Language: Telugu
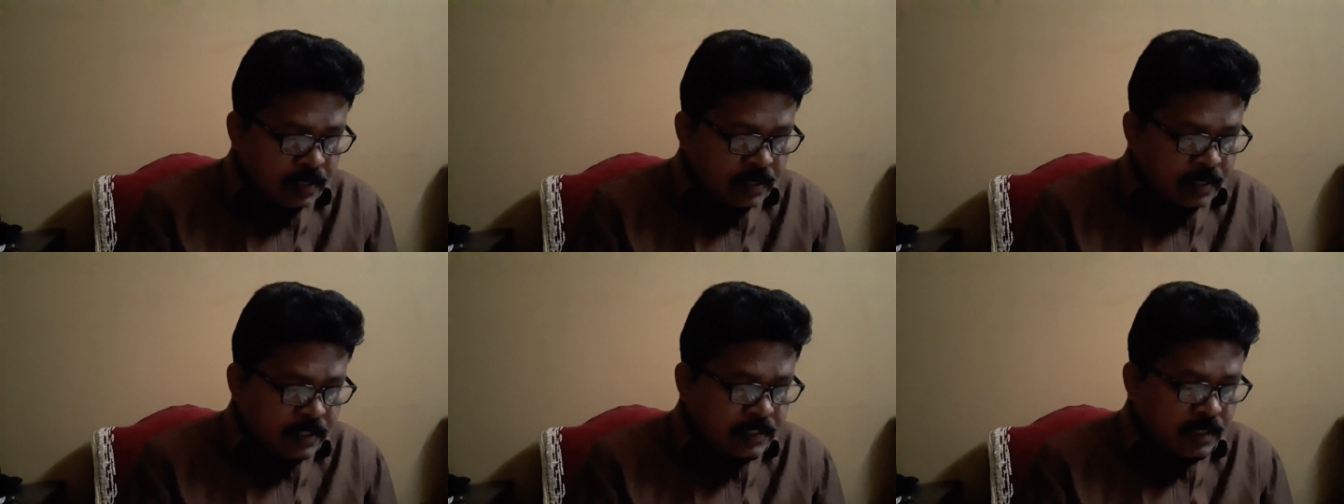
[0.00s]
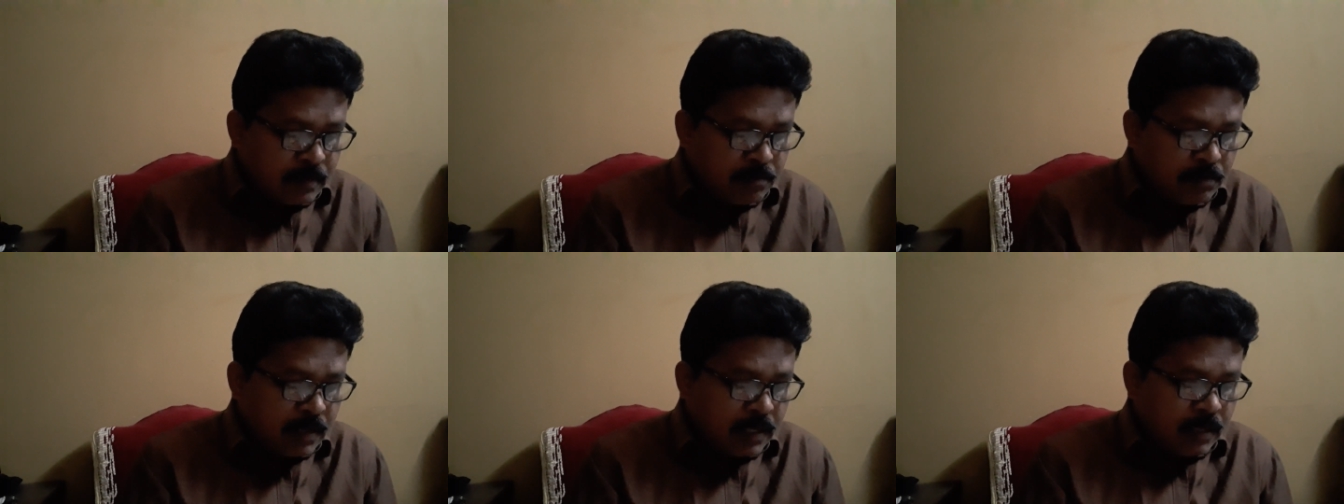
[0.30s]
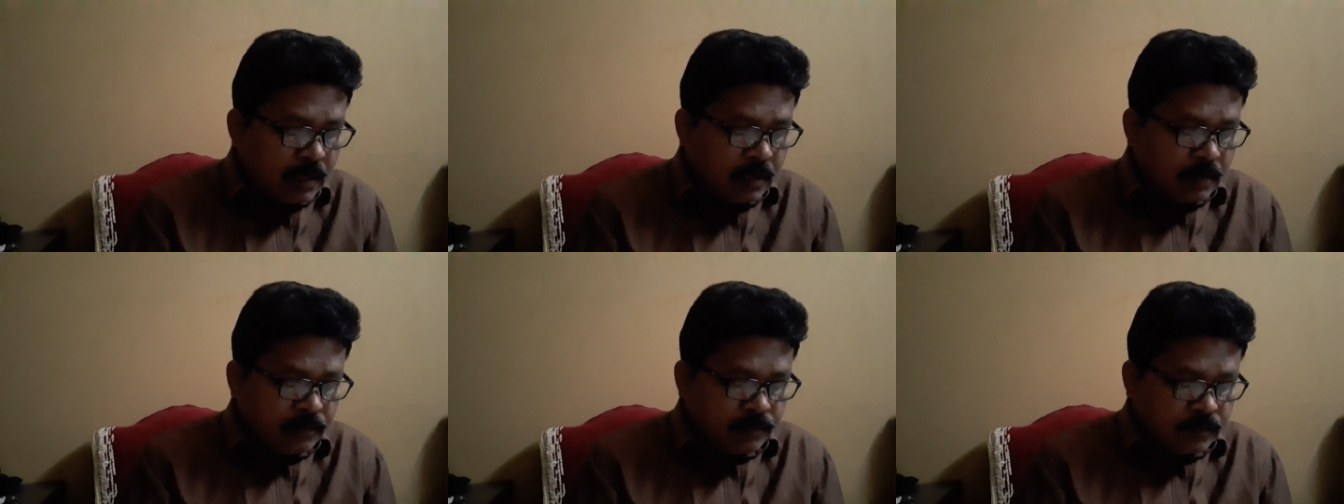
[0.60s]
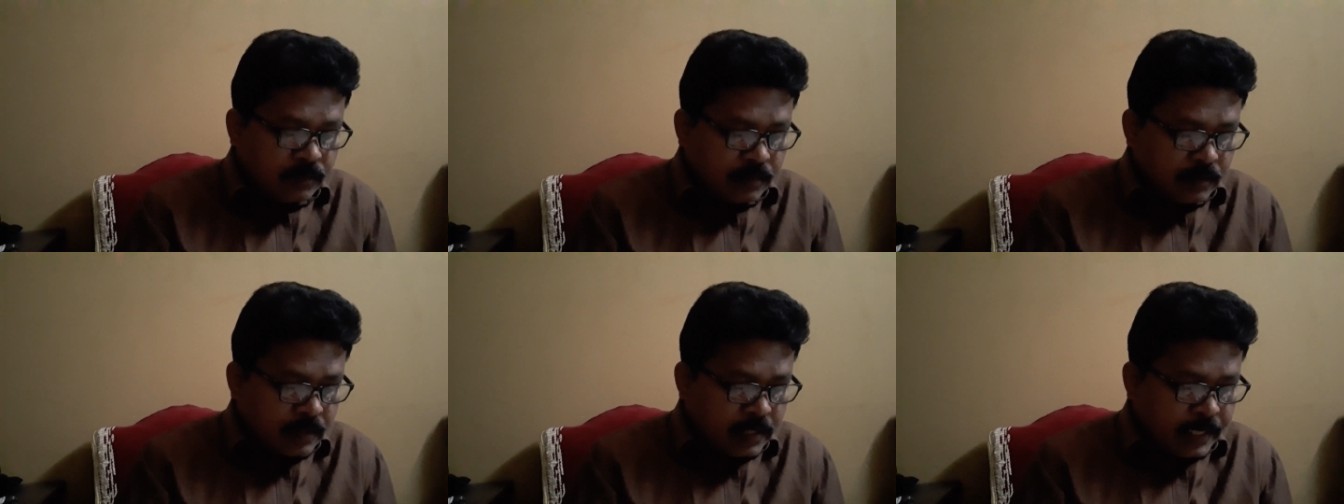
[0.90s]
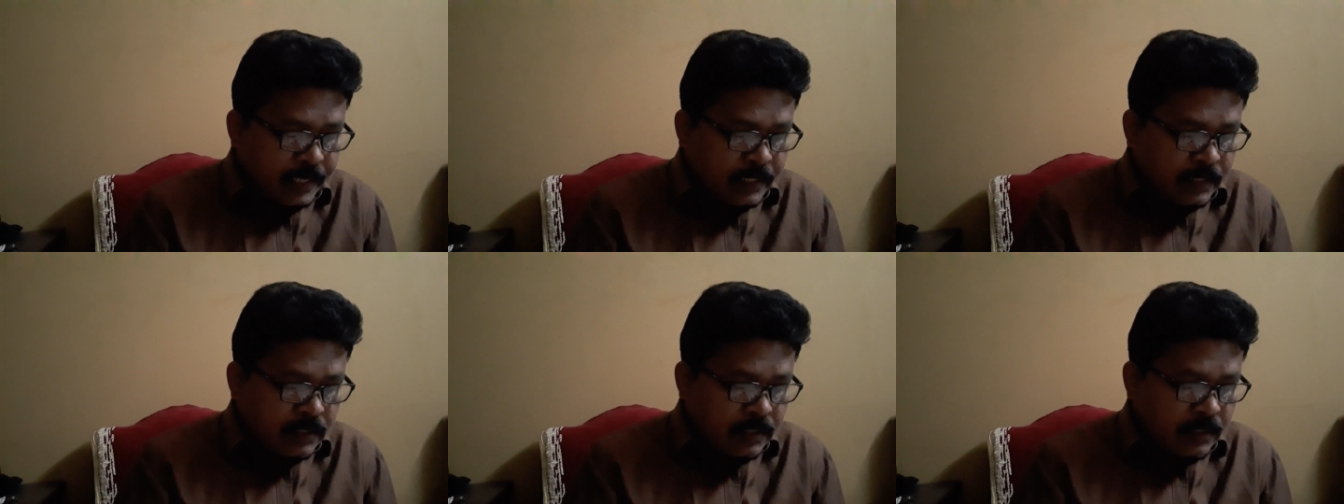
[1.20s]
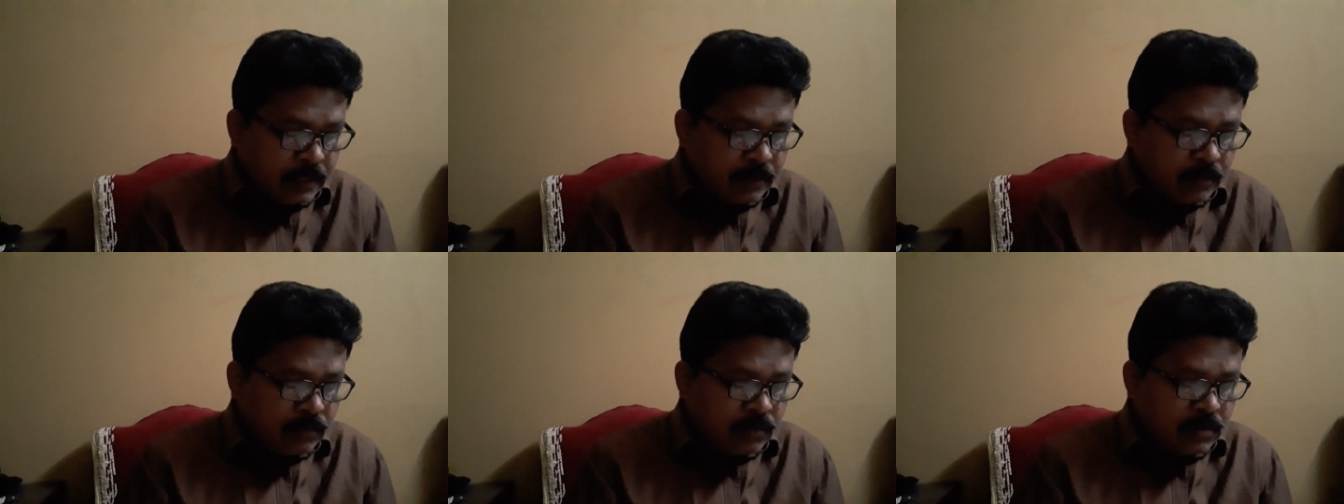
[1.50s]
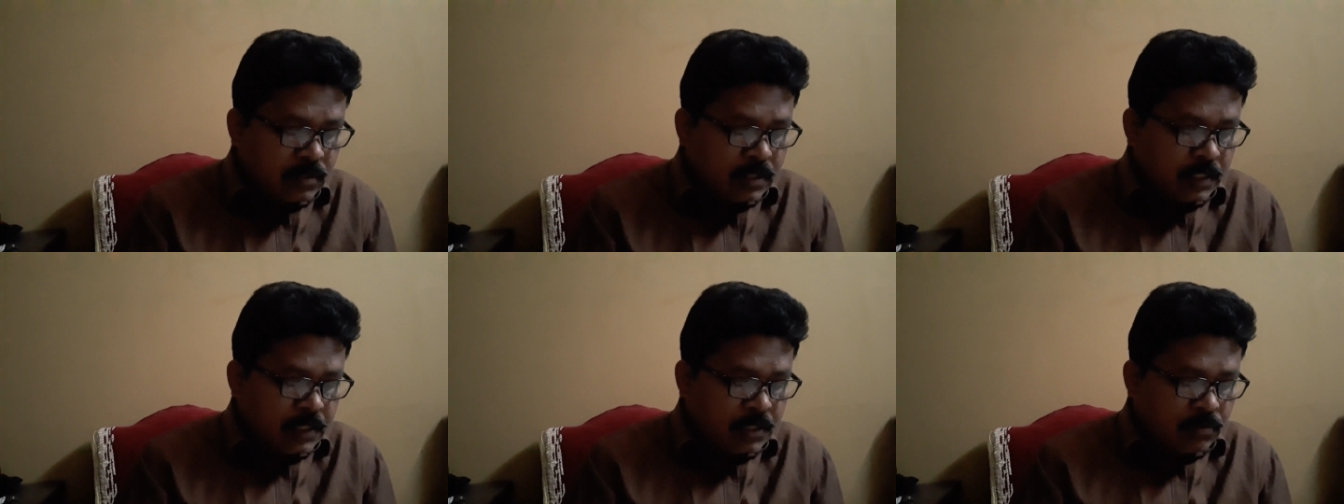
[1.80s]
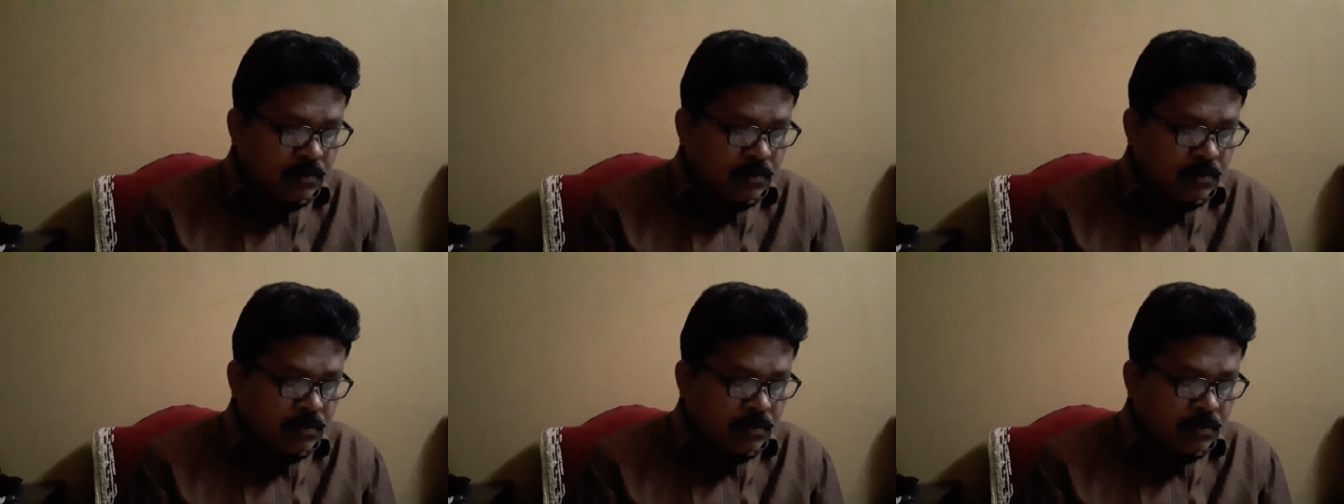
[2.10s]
డిసెంబర్ ఎయిటీన్ నుంచి